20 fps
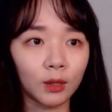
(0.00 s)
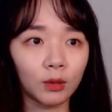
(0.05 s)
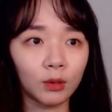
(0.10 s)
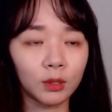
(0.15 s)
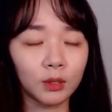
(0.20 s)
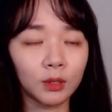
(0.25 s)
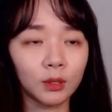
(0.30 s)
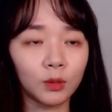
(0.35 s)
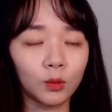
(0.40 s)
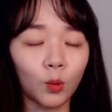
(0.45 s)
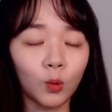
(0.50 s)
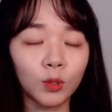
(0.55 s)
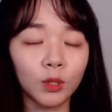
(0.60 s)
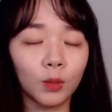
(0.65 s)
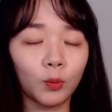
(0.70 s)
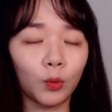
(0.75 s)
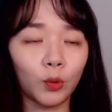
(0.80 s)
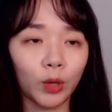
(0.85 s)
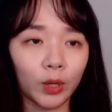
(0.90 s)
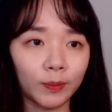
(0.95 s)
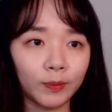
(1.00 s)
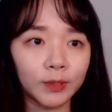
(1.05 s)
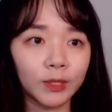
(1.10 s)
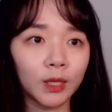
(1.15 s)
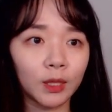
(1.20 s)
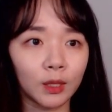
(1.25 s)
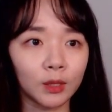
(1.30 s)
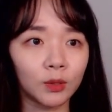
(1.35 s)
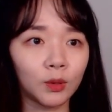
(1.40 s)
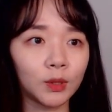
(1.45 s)
그 고재봉의
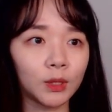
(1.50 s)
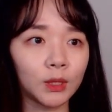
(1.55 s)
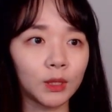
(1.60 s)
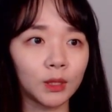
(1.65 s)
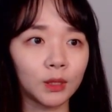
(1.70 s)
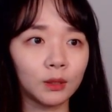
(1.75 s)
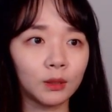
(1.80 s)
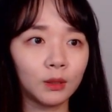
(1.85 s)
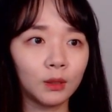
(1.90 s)
입장에서는.